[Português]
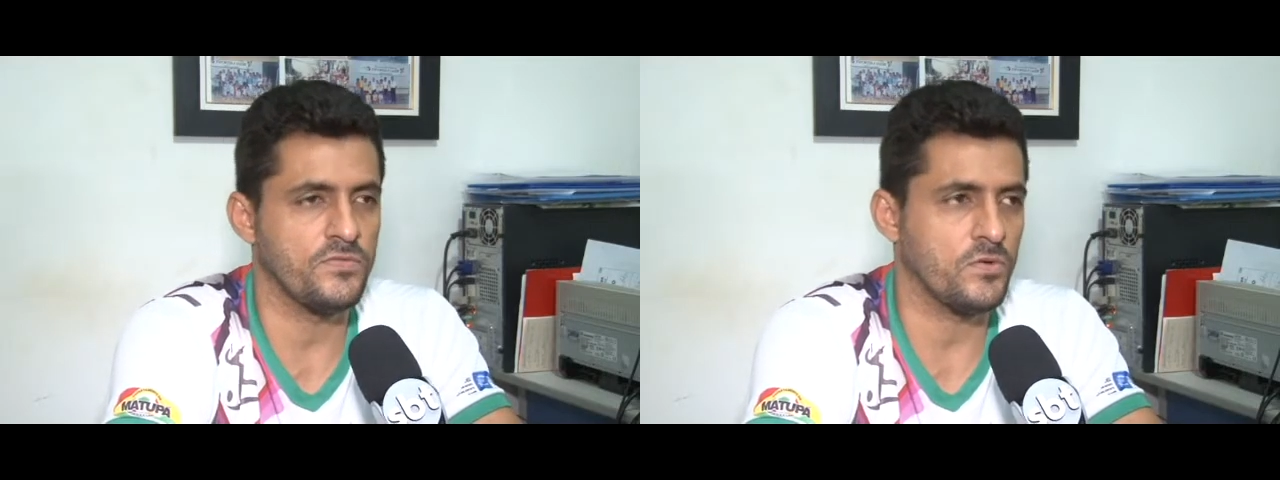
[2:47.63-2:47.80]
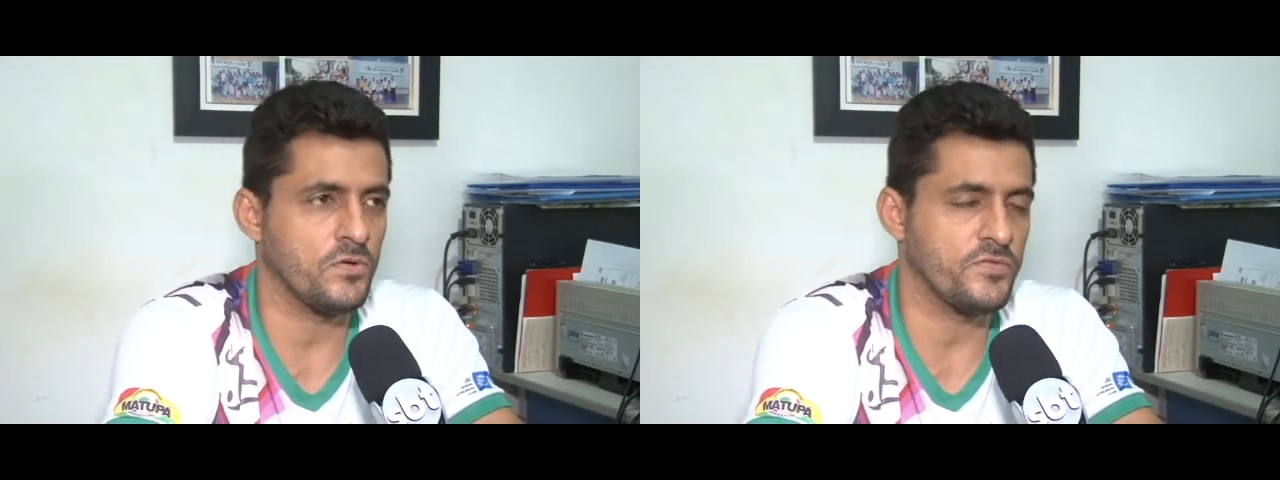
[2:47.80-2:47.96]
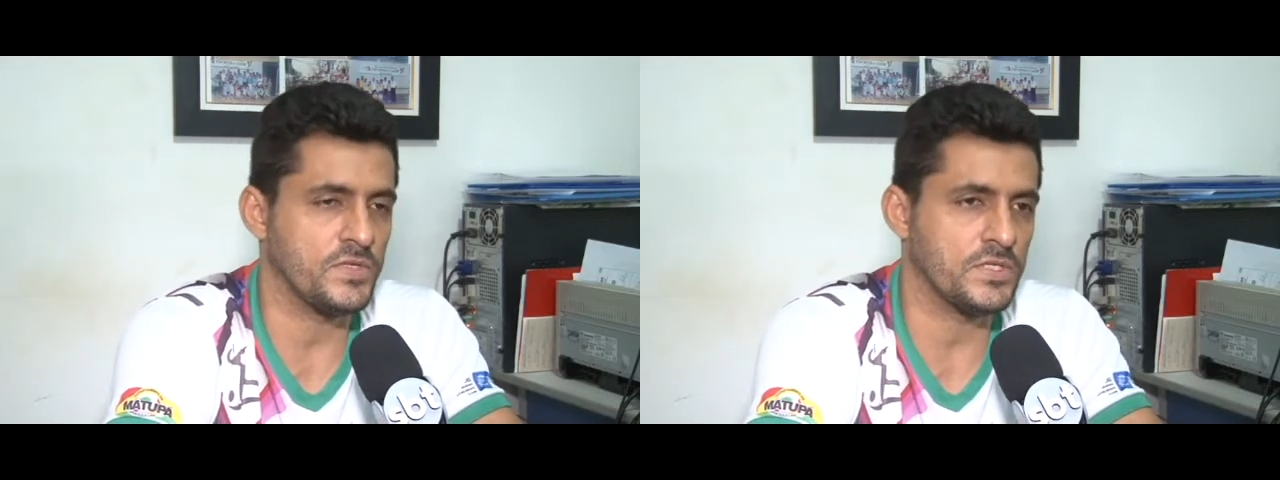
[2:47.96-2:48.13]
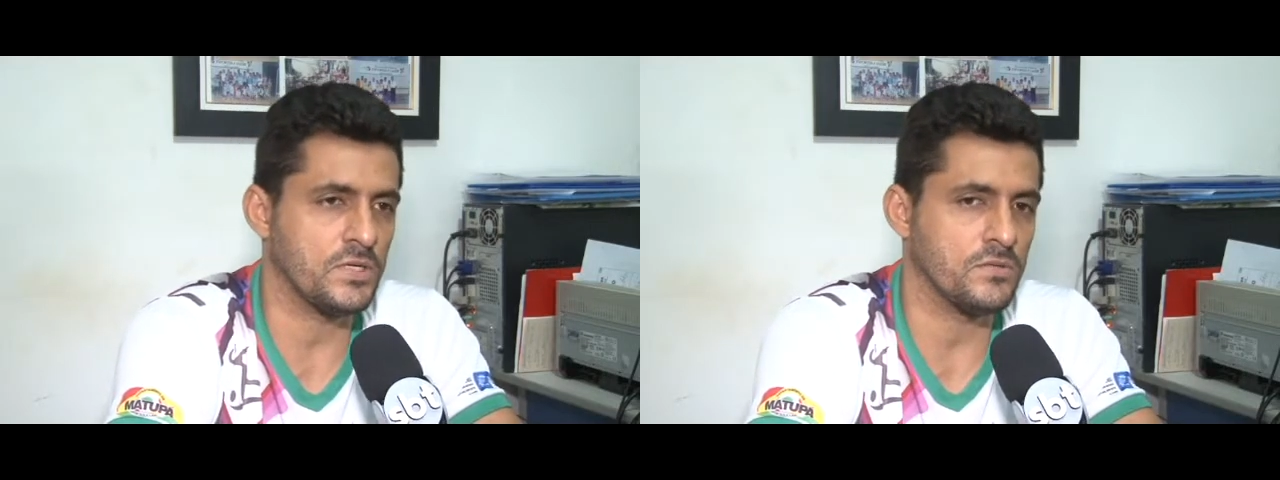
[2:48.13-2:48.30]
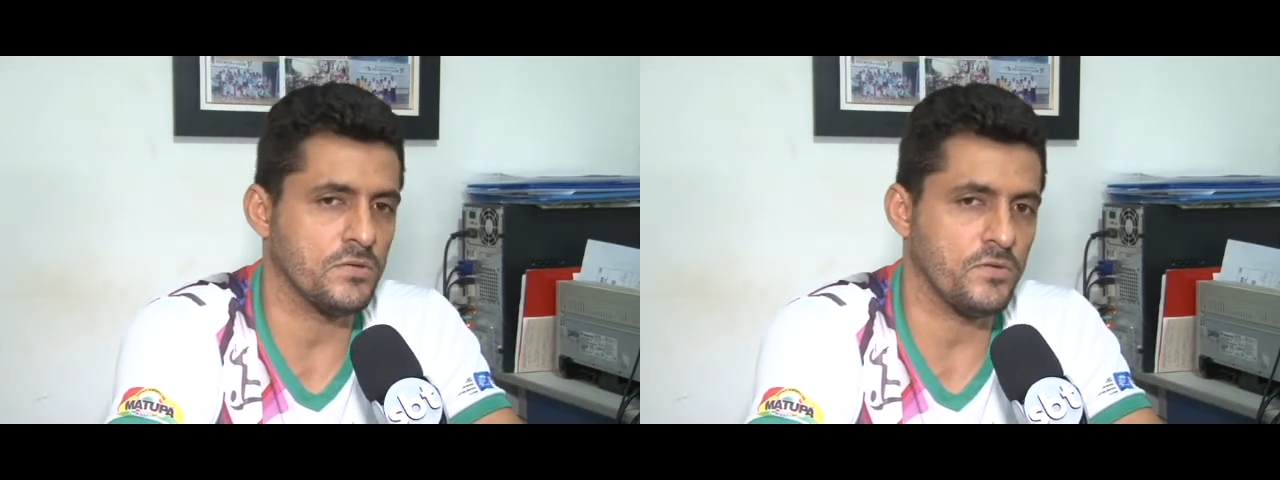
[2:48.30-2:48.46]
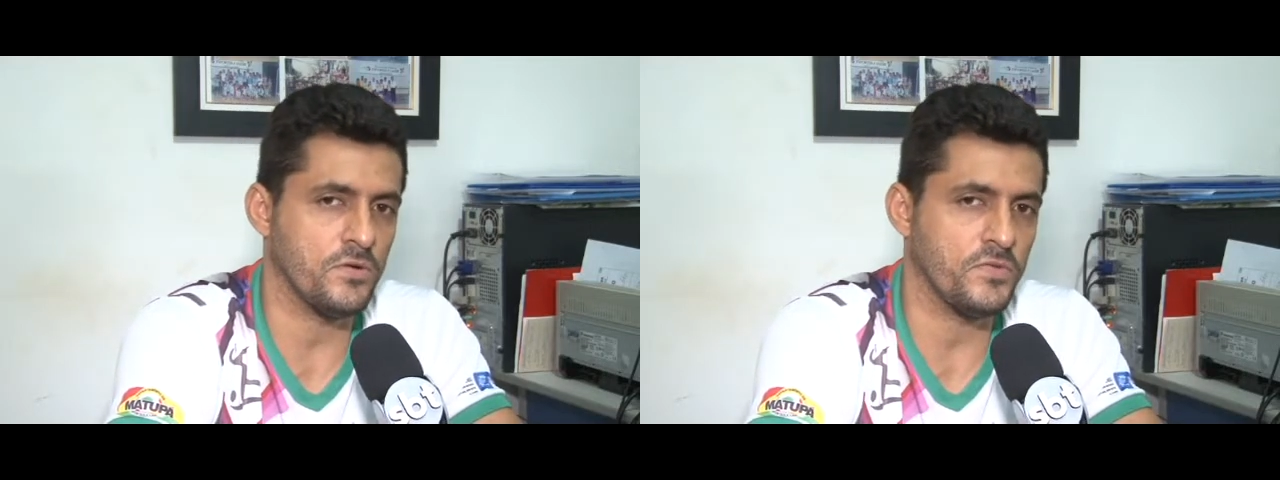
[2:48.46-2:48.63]
confecção,
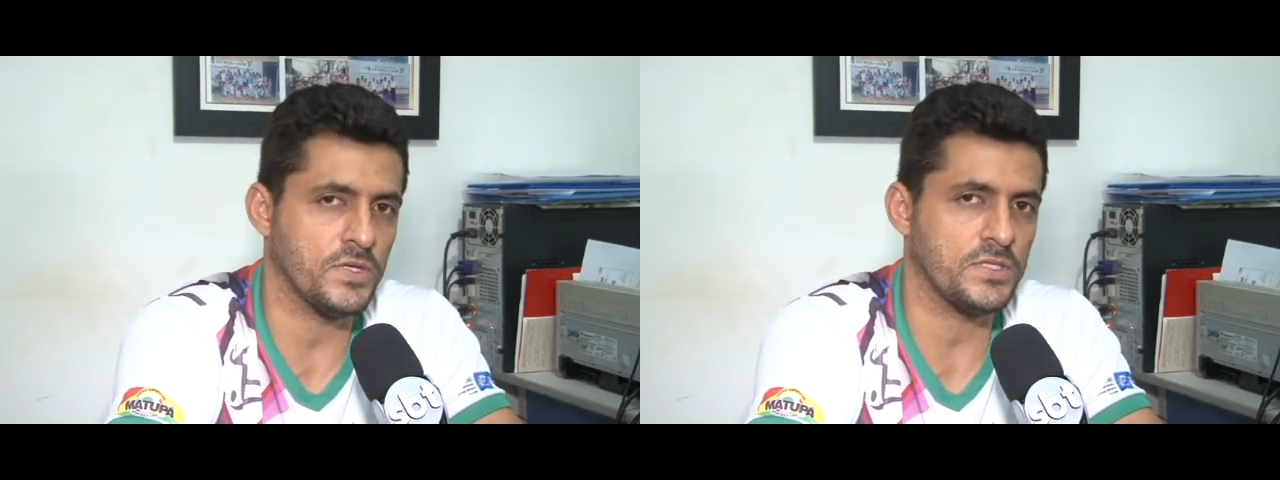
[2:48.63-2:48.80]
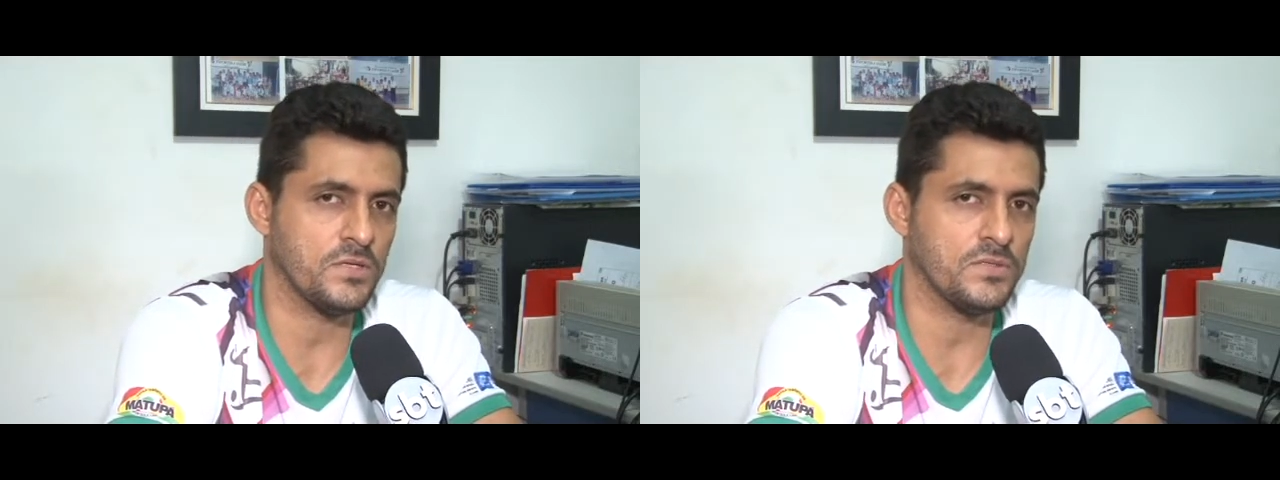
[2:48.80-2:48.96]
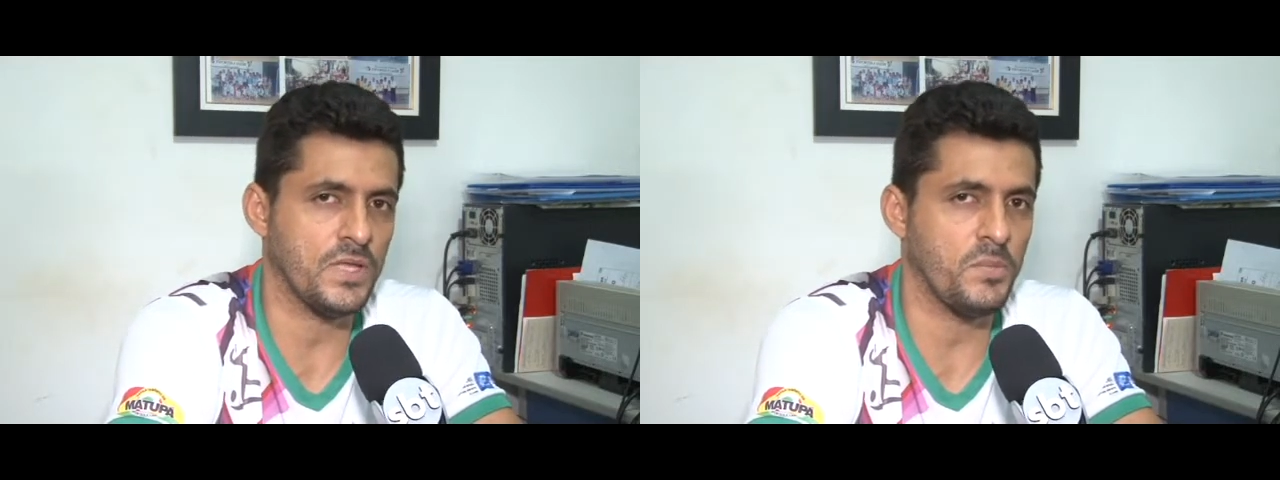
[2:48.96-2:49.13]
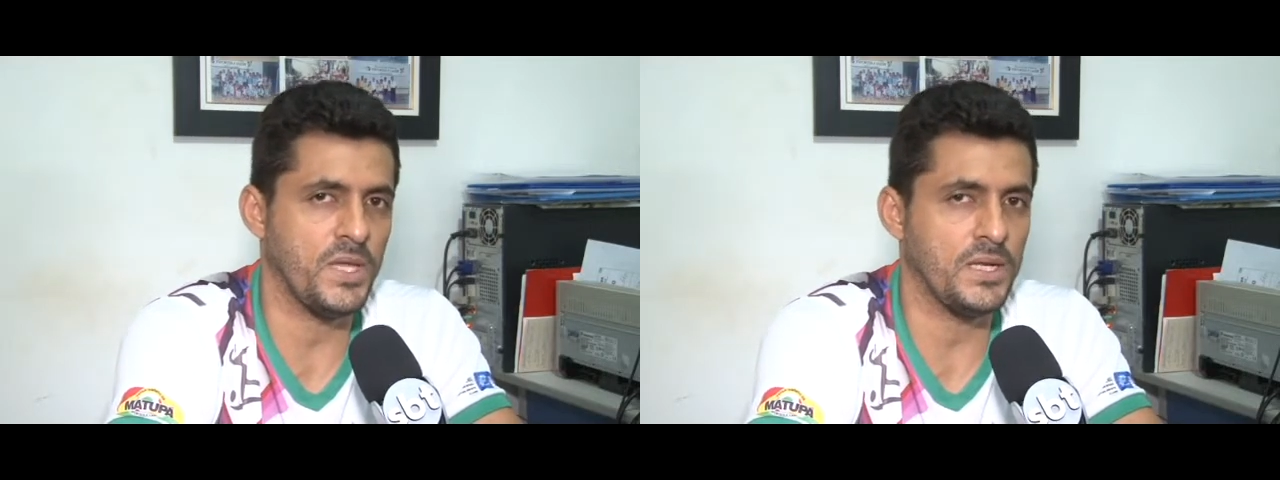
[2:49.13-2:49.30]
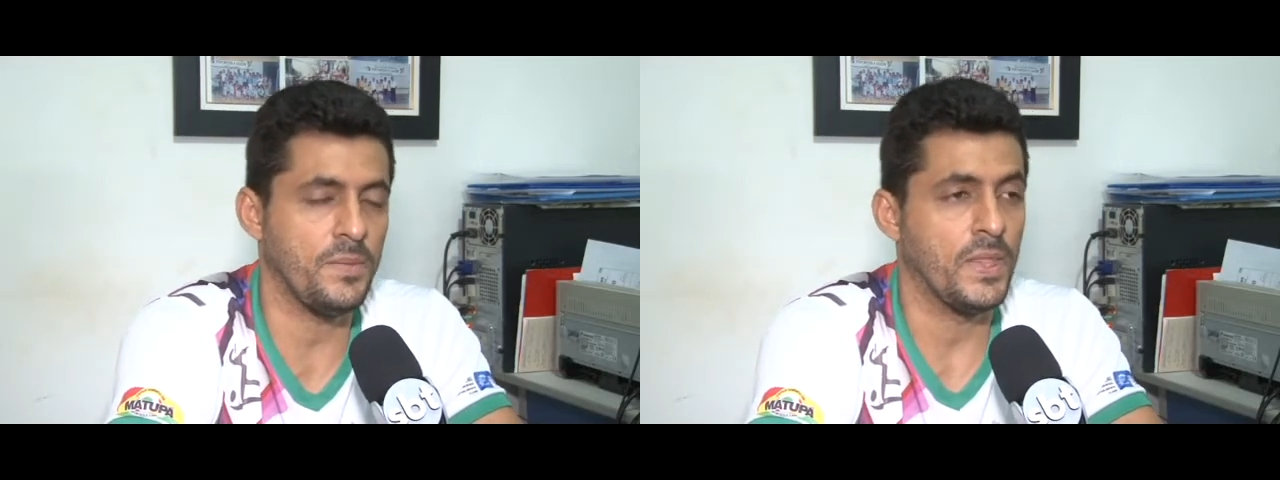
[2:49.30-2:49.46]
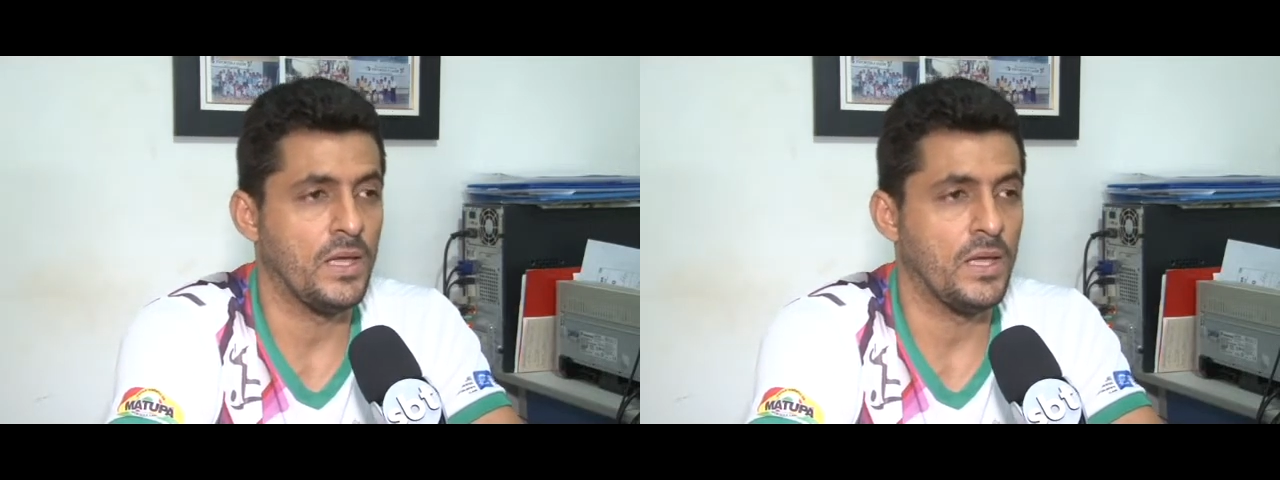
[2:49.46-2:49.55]
confecção de tabela.